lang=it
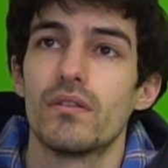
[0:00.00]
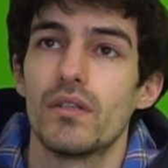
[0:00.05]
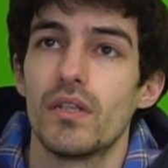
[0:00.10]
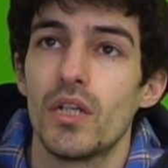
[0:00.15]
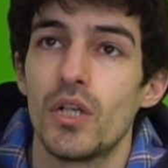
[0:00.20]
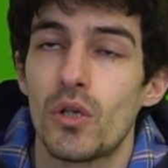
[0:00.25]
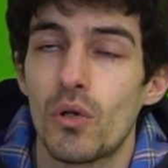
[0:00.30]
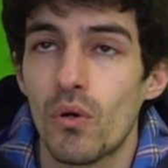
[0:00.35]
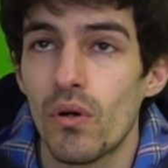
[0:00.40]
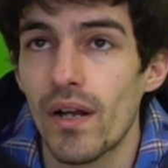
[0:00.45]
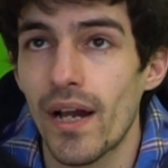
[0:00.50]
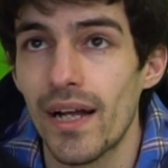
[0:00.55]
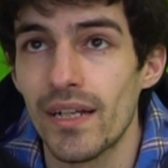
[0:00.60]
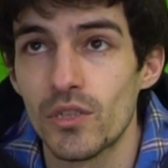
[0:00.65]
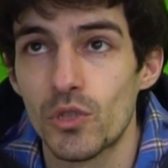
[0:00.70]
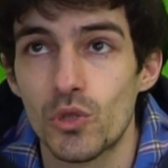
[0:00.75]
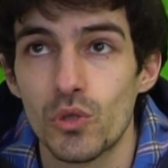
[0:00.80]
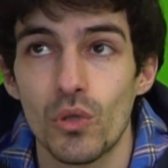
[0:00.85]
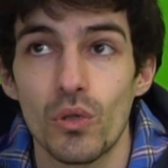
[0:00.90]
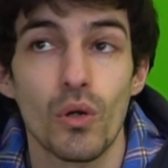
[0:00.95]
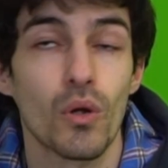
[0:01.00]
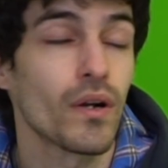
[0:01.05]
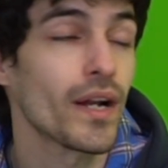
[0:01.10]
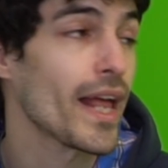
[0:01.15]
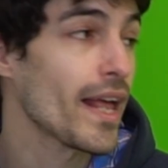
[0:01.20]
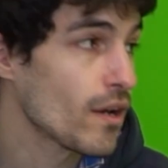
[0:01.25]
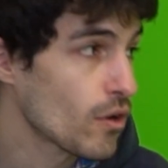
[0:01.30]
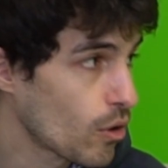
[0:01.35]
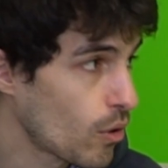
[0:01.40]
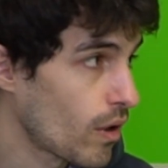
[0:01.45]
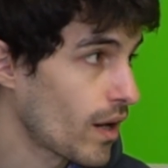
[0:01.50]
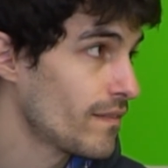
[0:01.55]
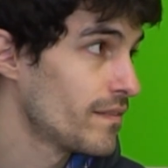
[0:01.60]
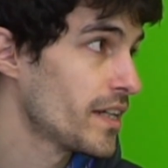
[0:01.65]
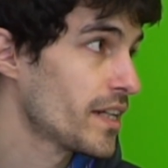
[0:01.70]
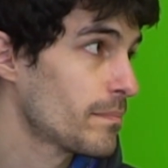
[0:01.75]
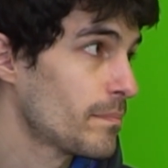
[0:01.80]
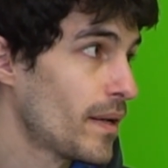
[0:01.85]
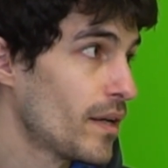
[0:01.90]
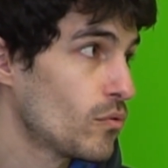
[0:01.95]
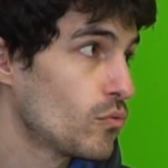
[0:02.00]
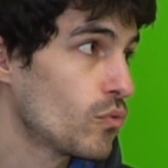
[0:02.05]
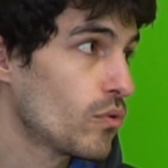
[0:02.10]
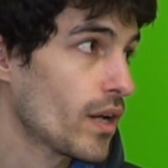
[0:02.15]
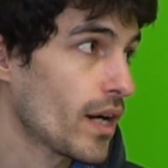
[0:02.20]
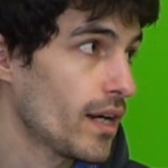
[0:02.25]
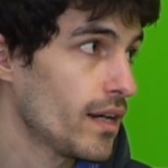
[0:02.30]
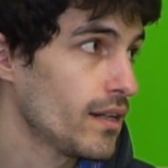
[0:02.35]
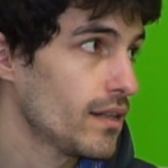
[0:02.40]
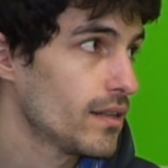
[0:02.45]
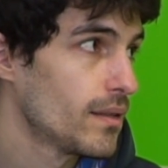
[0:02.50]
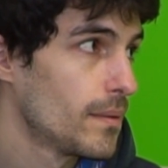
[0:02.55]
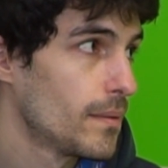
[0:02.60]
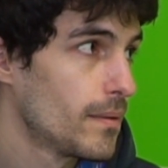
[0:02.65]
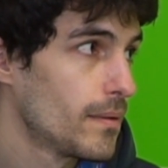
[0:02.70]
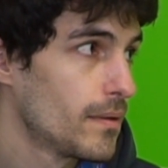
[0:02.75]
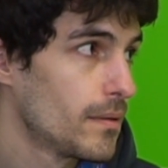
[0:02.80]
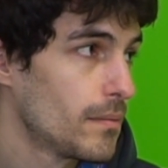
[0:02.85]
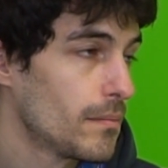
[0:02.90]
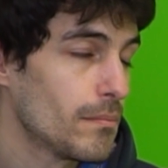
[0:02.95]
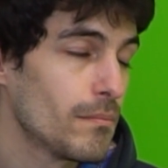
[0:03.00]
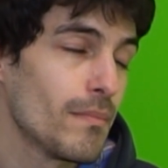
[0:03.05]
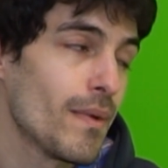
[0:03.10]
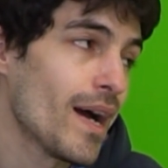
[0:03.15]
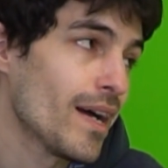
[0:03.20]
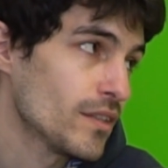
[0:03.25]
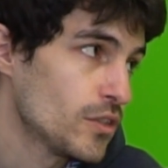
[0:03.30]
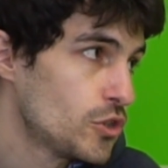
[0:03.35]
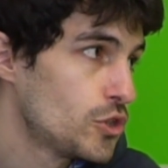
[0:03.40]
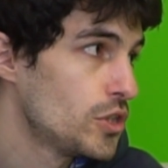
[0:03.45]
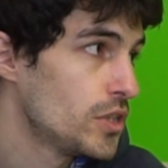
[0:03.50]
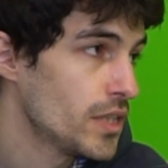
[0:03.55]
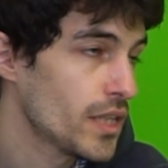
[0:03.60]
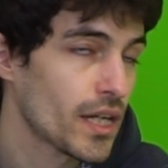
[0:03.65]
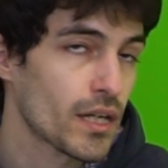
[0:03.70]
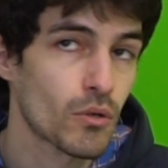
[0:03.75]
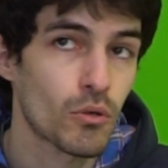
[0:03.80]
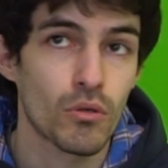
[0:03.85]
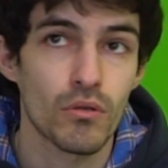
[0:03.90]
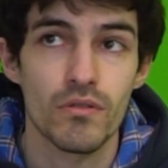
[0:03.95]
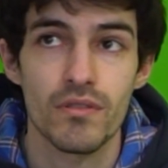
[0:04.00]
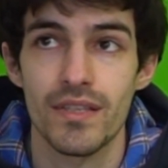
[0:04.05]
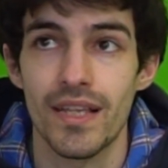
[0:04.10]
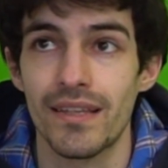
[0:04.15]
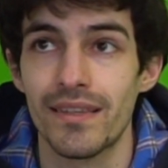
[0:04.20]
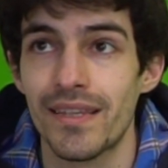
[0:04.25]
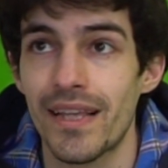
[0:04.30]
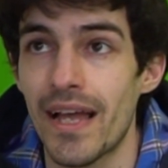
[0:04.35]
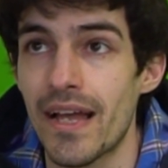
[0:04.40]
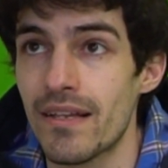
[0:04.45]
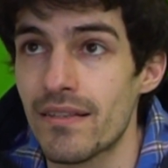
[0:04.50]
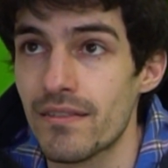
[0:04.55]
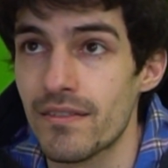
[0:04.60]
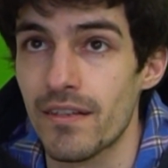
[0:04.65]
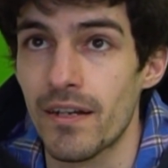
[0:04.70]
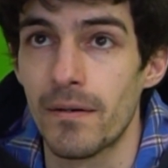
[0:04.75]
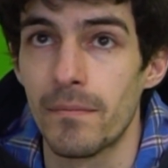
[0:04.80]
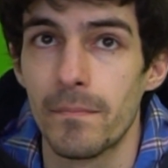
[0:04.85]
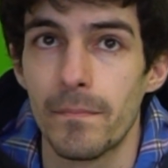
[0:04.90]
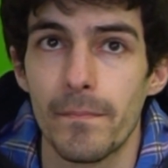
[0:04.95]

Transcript: Il coraggio non è non aver paura, ma agire nonostante essa.